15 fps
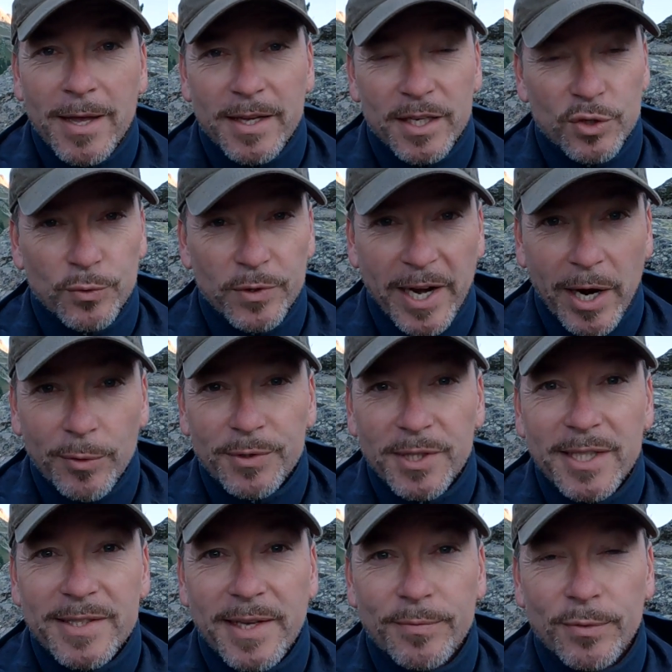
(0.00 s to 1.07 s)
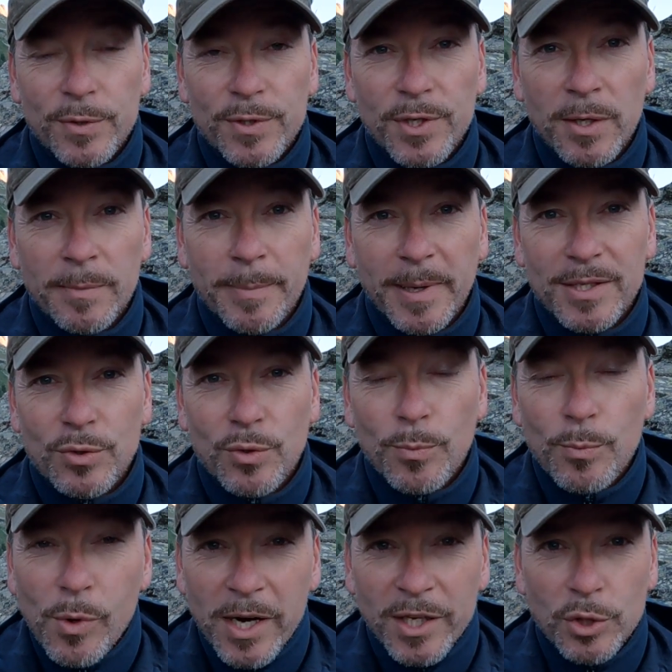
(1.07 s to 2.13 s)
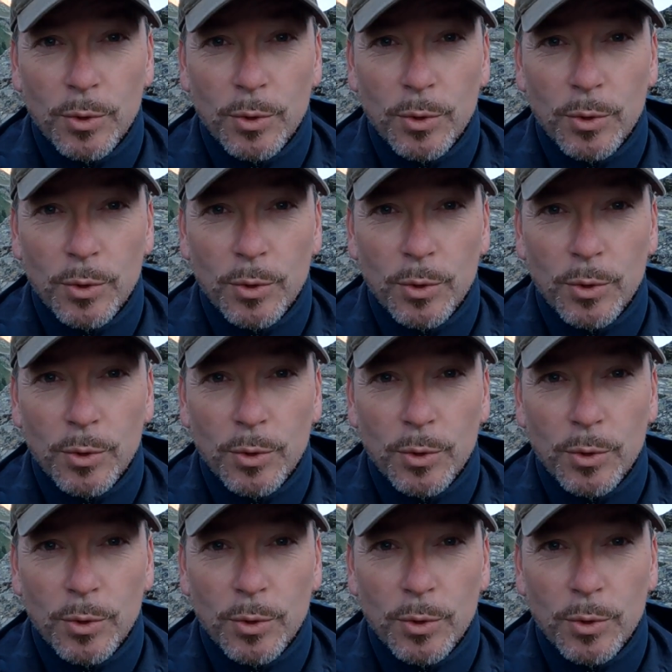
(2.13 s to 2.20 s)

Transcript: Et je vous garantis que ça fonctionne parce que moi,